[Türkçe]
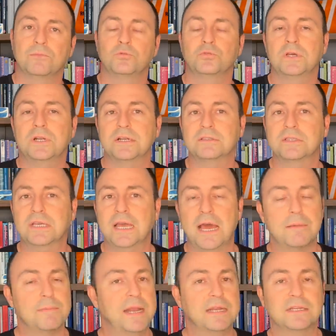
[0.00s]
Bunlar artık
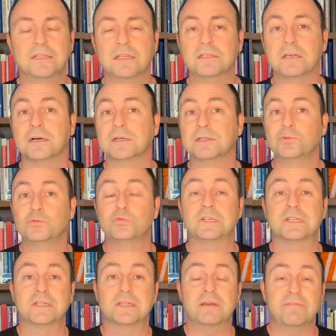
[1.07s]
her belki de tankın
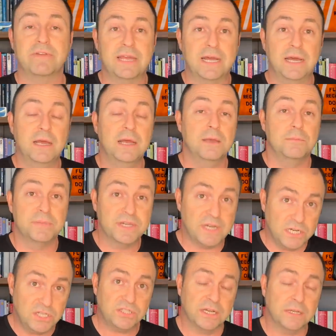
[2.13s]
üzerinde veya
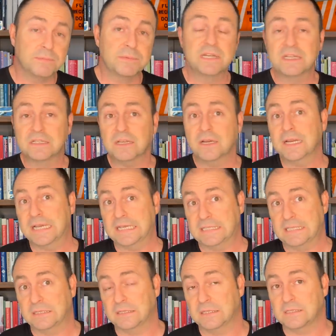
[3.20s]
birkaç tank birlikte hareket
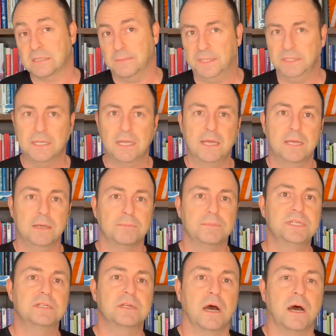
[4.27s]
ettiği zaman
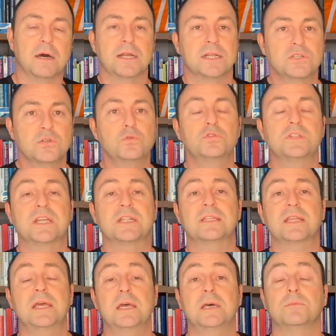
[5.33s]
bir aracın
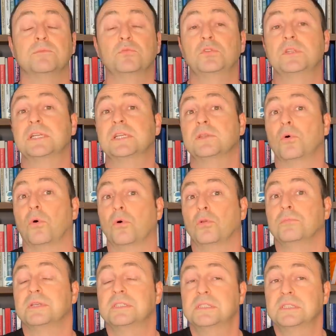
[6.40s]
üzerinde bunların
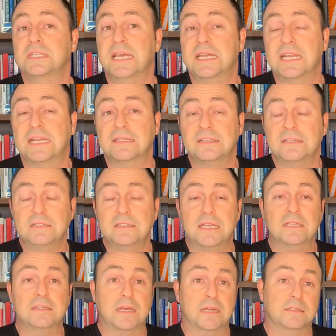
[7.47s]
olması gerektiği
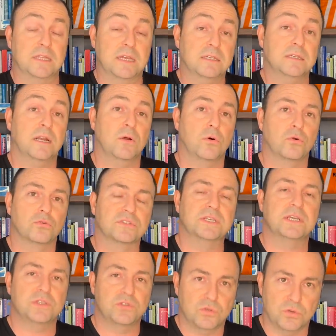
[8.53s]
tekrar tekrar
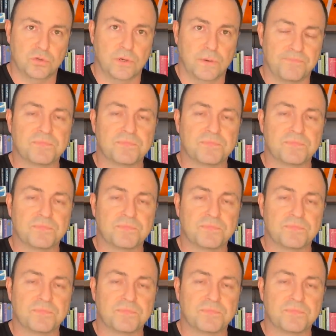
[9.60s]
ortaya çıkıyor.